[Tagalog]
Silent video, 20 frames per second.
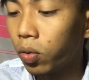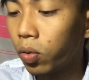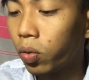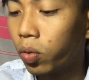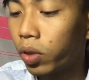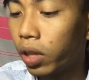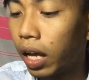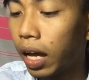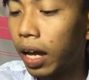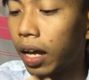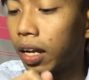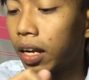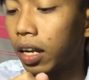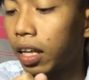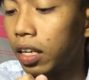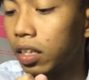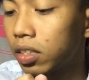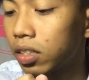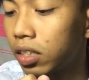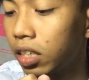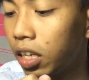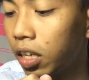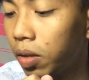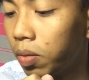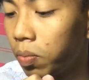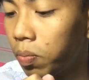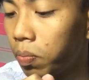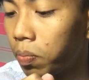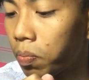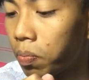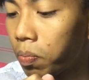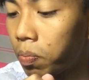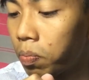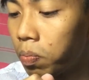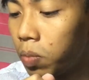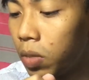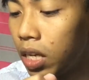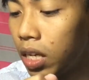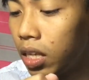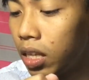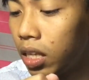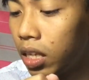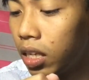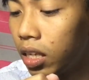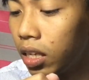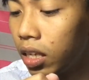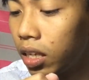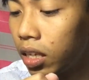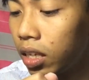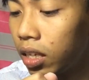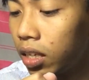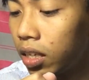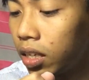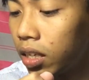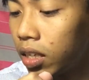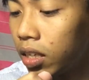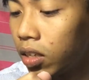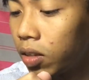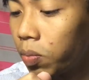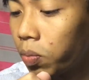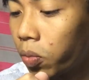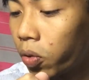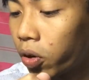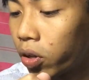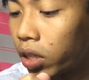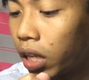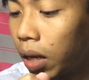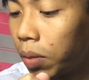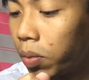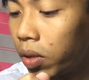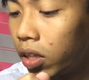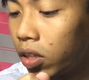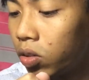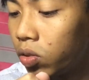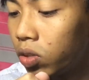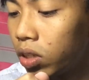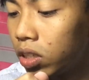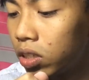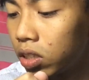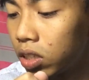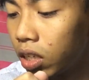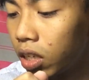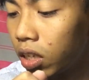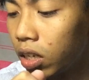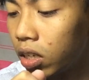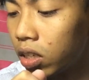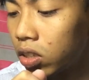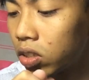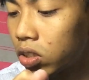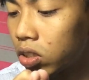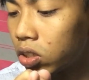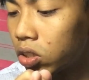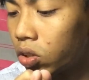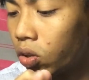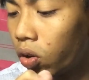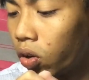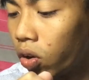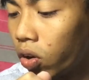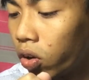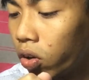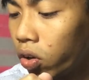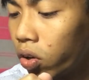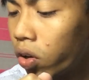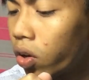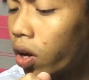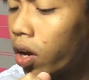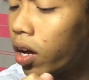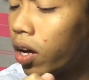Una, Racing Mini 4WD series noong